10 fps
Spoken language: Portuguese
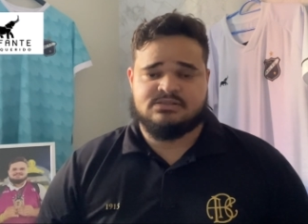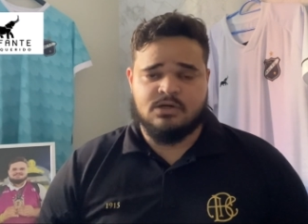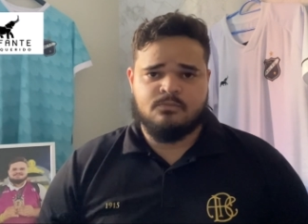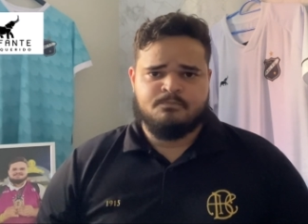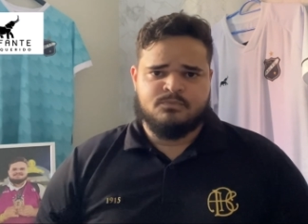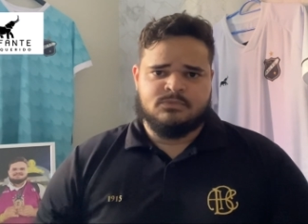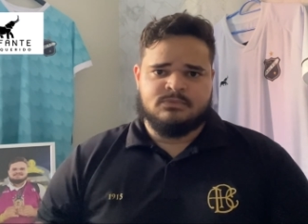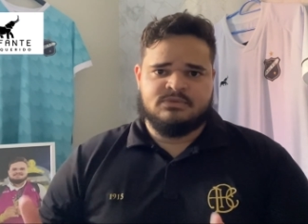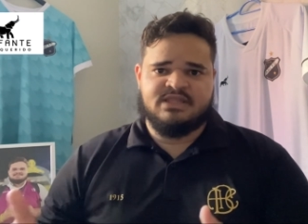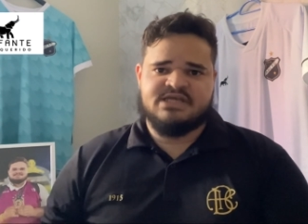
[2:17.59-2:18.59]
Então,
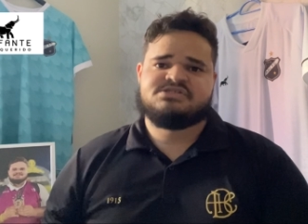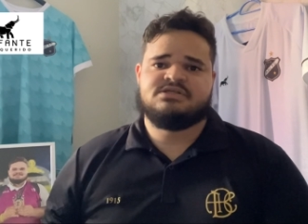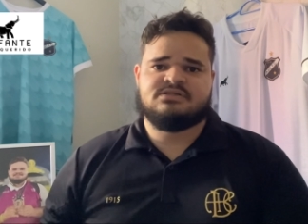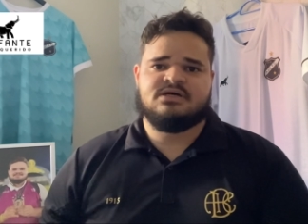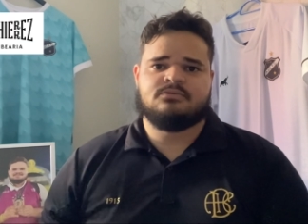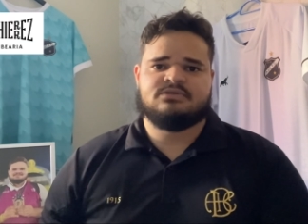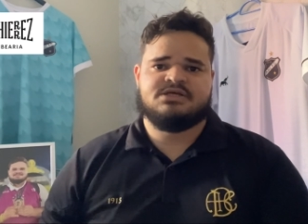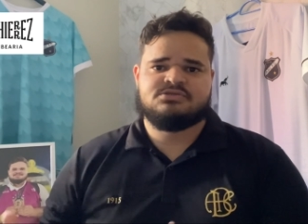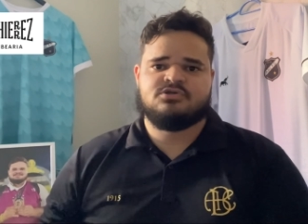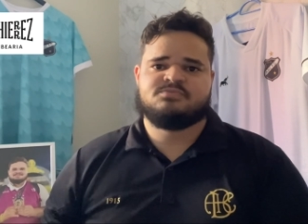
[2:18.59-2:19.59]
Desde então,
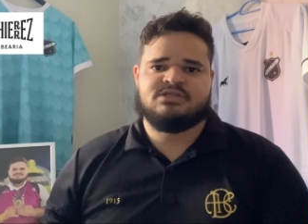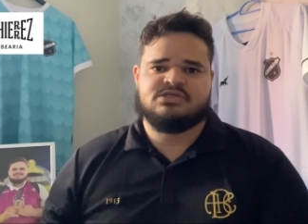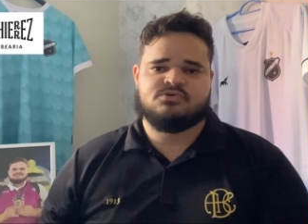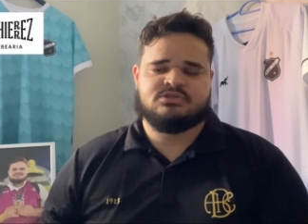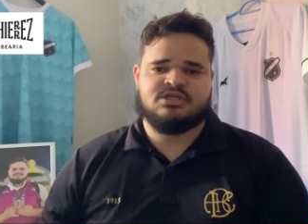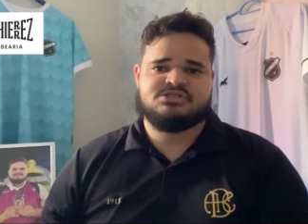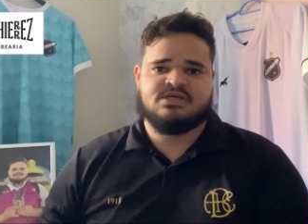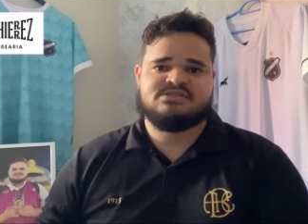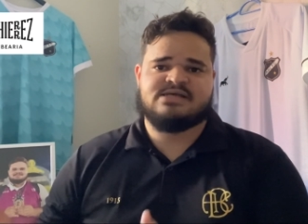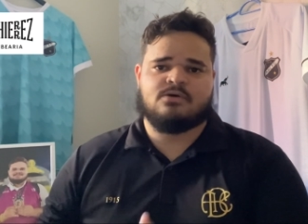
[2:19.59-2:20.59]
desde 2018, desde
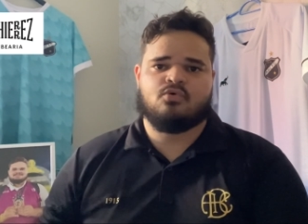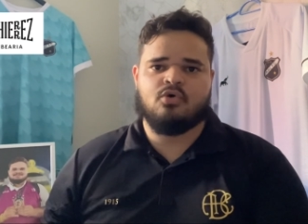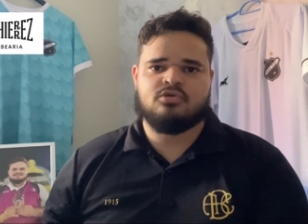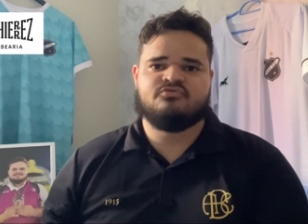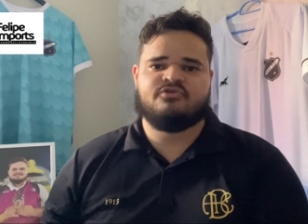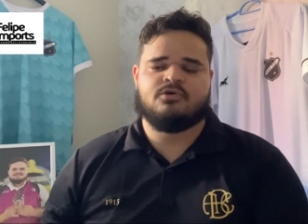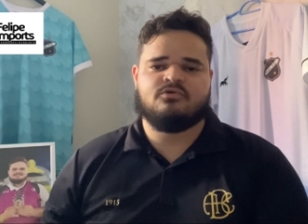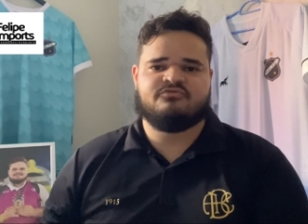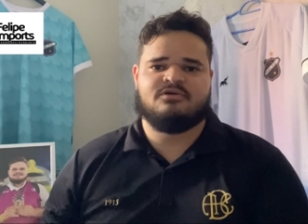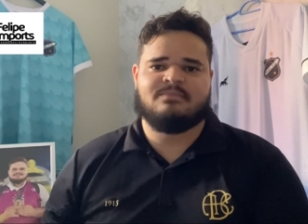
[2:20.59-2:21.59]
que esse acordo foi
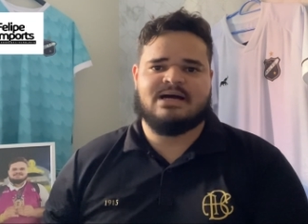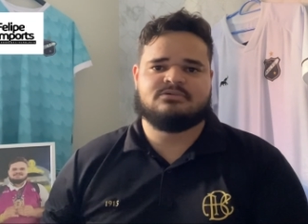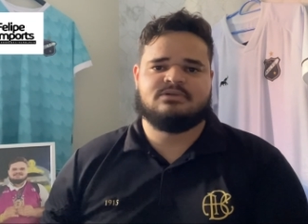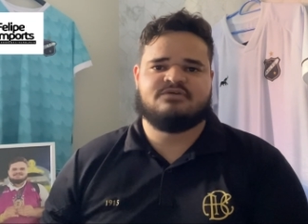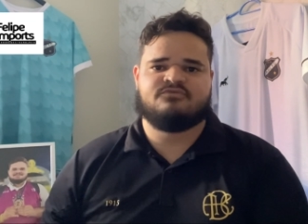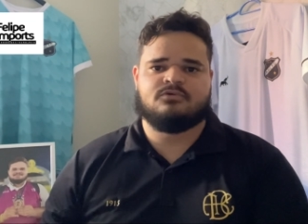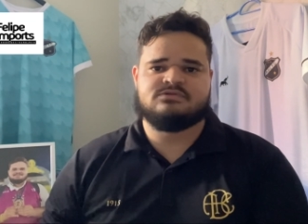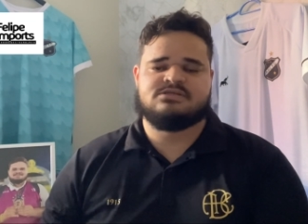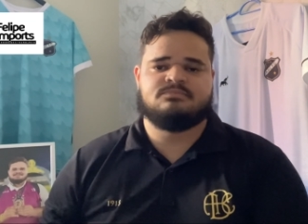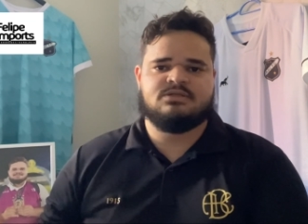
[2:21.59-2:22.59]
confirmado, né, foi
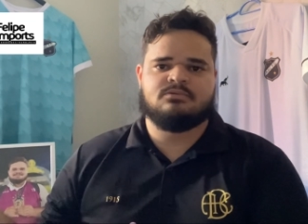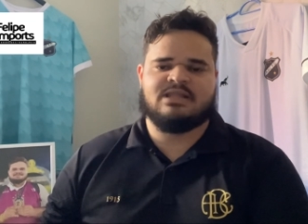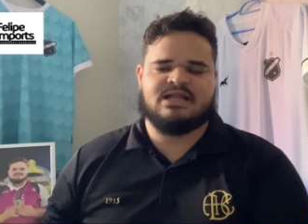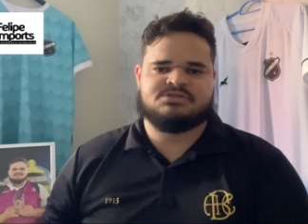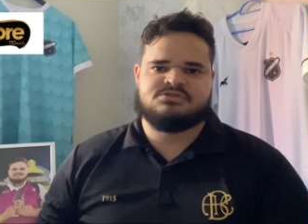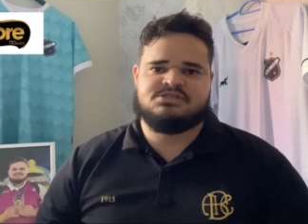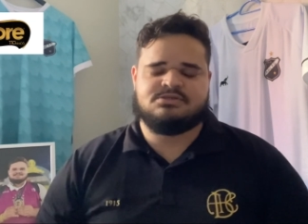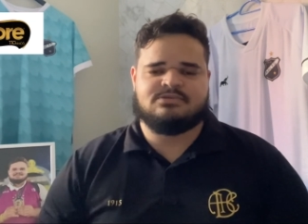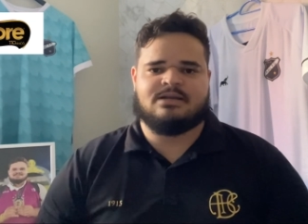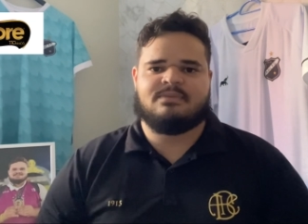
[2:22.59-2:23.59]
concebido lá na
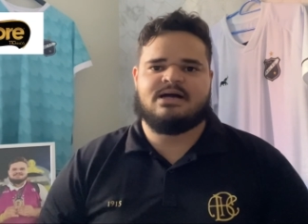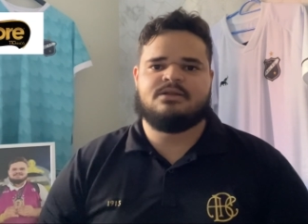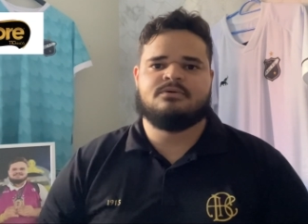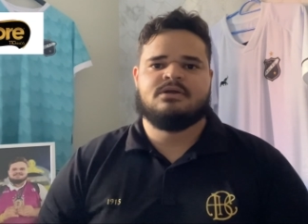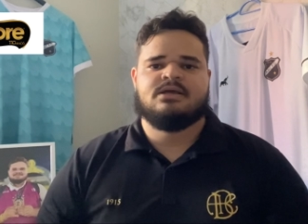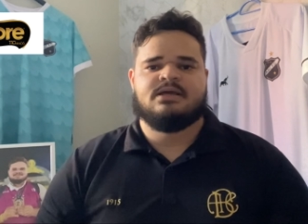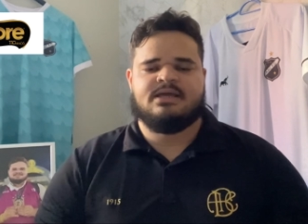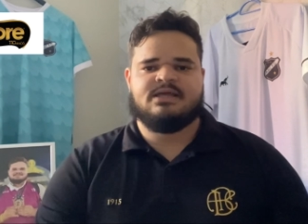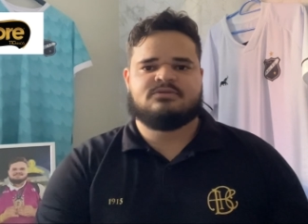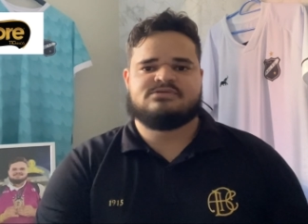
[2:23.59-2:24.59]
Justiça do Trabalho,
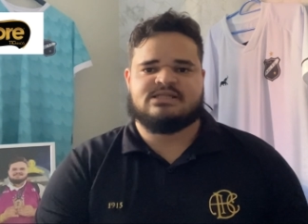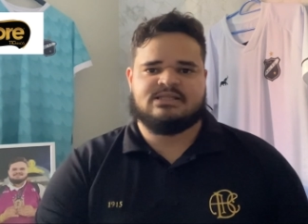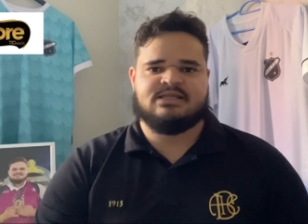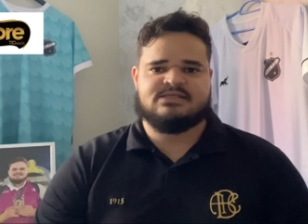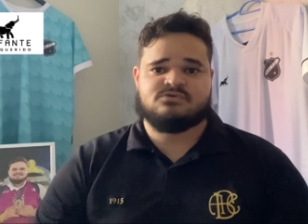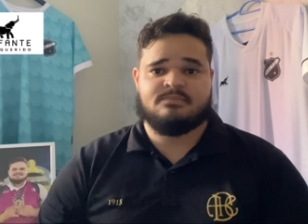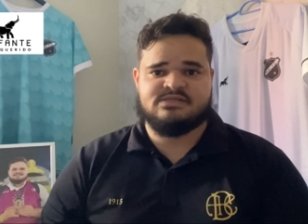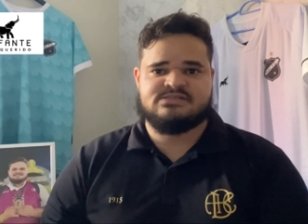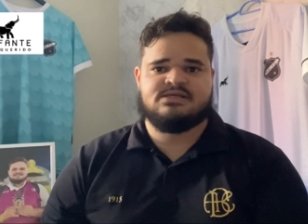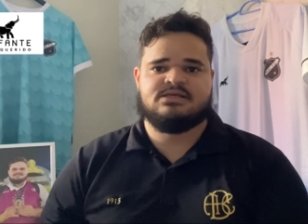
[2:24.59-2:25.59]
entre os atletas, o
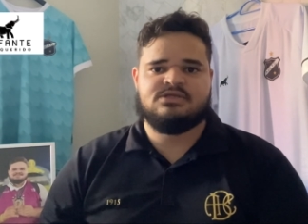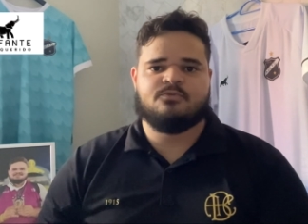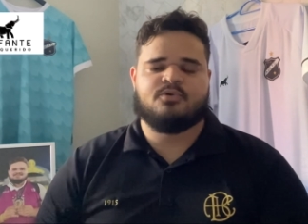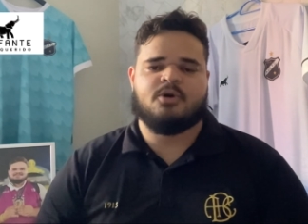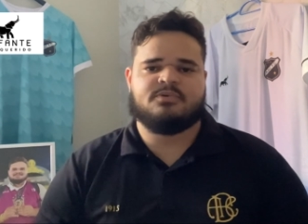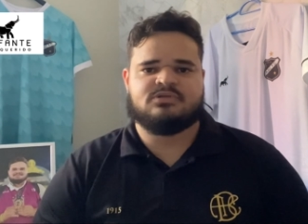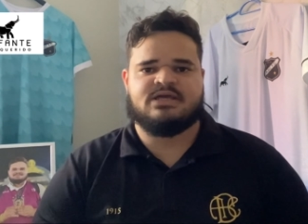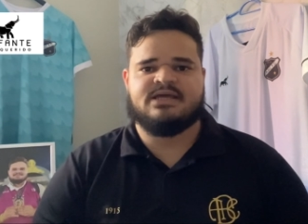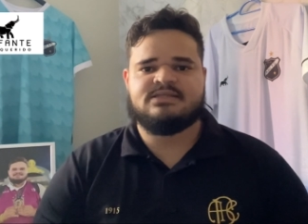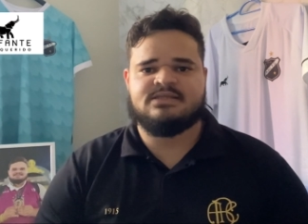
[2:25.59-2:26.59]
ABC e o próprio
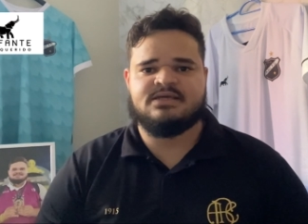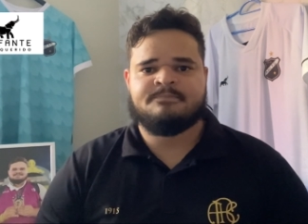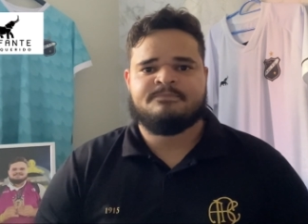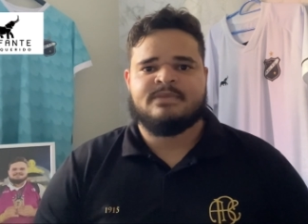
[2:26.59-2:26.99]
TRT,